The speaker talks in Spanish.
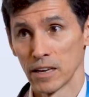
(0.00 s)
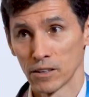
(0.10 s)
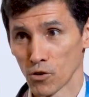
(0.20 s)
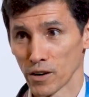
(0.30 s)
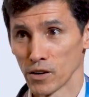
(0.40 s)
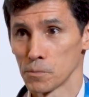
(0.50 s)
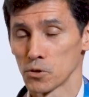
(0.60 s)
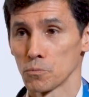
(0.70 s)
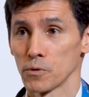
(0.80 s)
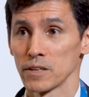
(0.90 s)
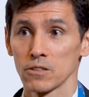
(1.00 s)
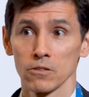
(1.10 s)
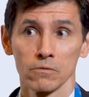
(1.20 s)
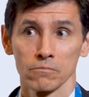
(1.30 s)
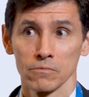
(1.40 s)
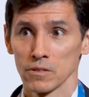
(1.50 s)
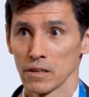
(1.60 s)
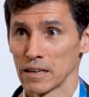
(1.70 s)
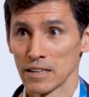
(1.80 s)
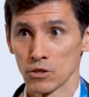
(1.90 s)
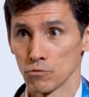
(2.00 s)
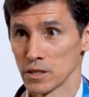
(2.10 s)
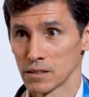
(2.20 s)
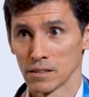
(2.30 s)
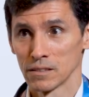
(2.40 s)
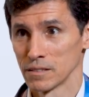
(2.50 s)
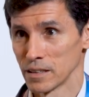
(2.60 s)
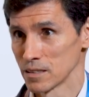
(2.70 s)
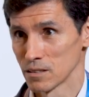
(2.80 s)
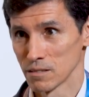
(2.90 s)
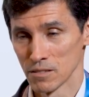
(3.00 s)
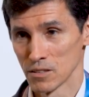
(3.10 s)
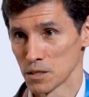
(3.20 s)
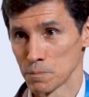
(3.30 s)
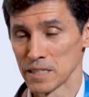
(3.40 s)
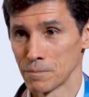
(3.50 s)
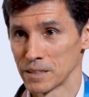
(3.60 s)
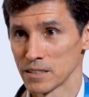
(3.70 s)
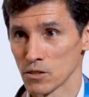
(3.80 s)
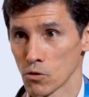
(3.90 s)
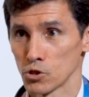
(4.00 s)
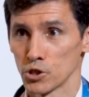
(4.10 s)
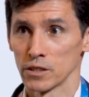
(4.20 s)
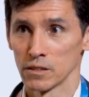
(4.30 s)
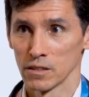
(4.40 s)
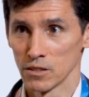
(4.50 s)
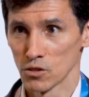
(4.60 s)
el correo, por supuesto, la suite de especialmente sheet y